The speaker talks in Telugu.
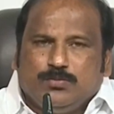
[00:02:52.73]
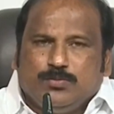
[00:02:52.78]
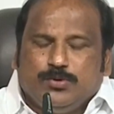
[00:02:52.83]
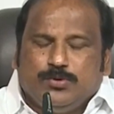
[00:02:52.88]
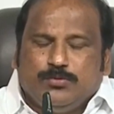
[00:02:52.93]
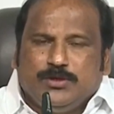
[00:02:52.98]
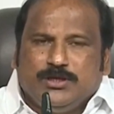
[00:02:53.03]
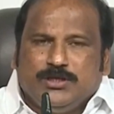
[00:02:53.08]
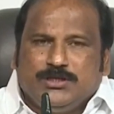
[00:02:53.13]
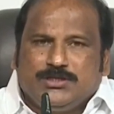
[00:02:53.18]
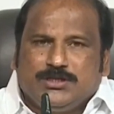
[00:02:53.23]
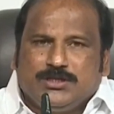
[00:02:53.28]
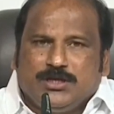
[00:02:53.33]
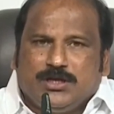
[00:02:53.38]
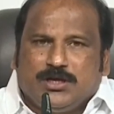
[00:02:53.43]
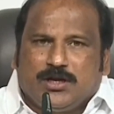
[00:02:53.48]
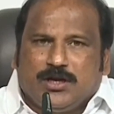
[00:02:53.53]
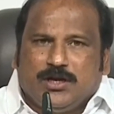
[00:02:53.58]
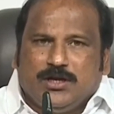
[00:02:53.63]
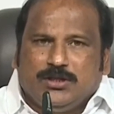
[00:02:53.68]
భూములు ఇచ్చిన
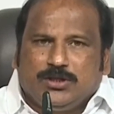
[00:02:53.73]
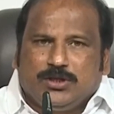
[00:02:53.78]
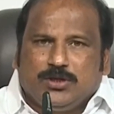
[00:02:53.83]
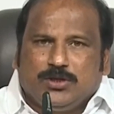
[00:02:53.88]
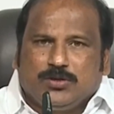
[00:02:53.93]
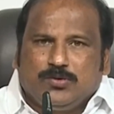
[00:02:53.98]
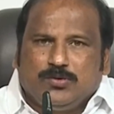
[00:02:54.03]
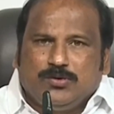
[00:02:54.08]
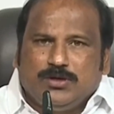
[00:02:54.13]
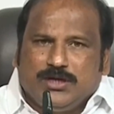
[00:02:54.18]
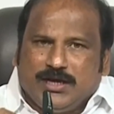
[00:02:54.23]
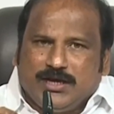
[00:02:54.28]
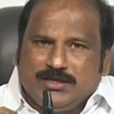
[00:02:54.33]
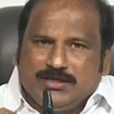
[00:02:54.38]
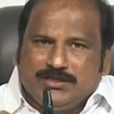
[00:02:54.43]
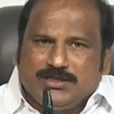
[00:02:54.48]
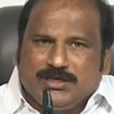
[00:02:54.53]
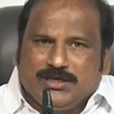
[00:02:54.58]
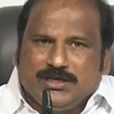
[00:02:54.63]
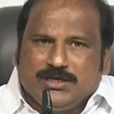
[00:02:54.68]
రైతులకు
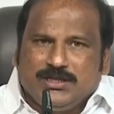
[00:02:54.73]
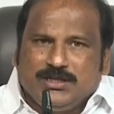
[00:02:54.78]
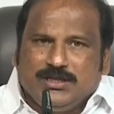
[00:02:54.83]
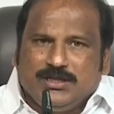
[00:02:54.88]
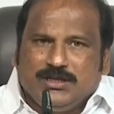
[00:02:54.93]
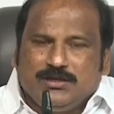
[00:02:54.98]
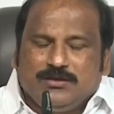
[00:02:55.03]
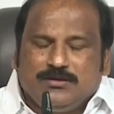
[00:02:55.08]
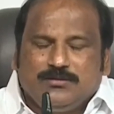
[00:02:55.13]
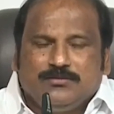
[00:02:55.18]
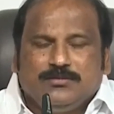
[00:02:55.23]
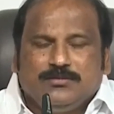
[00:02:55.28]
న్యాయం జరిగింది